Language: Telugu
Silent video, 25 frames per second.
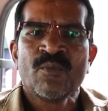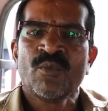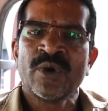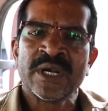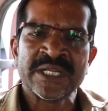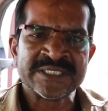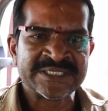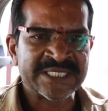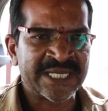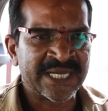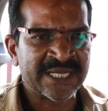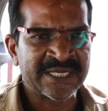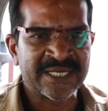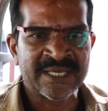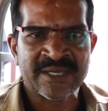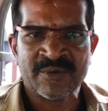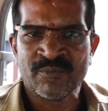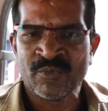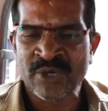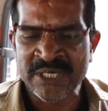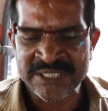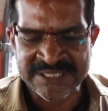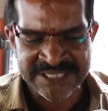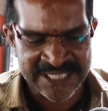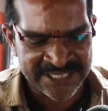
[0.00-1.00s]
మొన్న జగన్
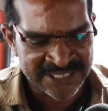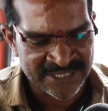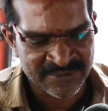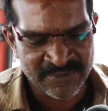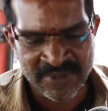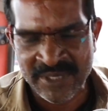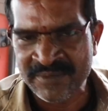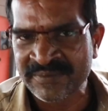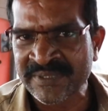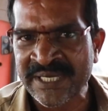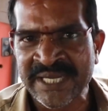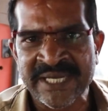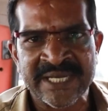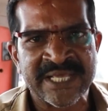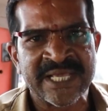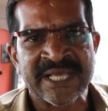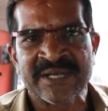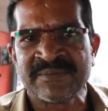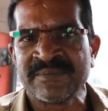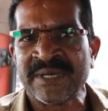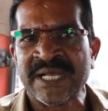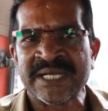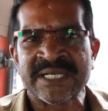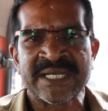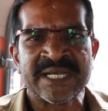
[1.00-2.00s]
మొన్న చంద్రబాబు నాయుడు
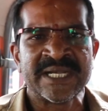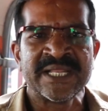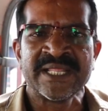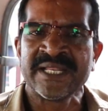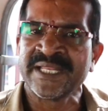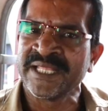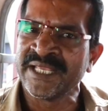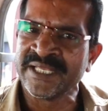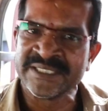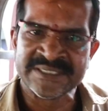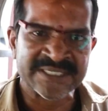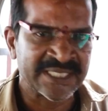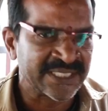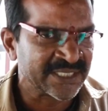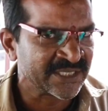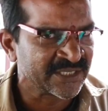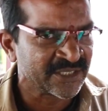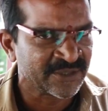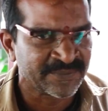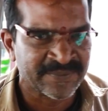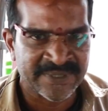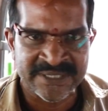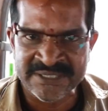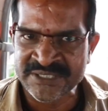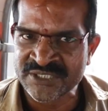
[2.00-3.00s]
గారు మాట్లాడారు ఏం
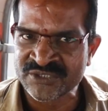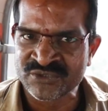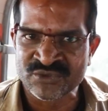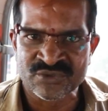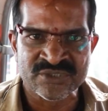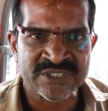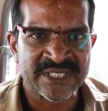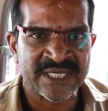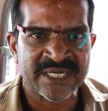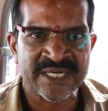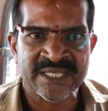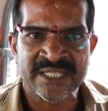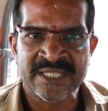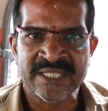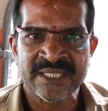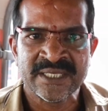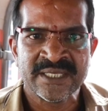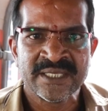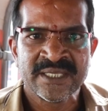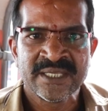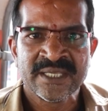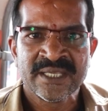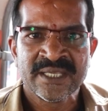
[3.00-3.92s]
జరిగిందో పరిస్థితి చూశారు కదా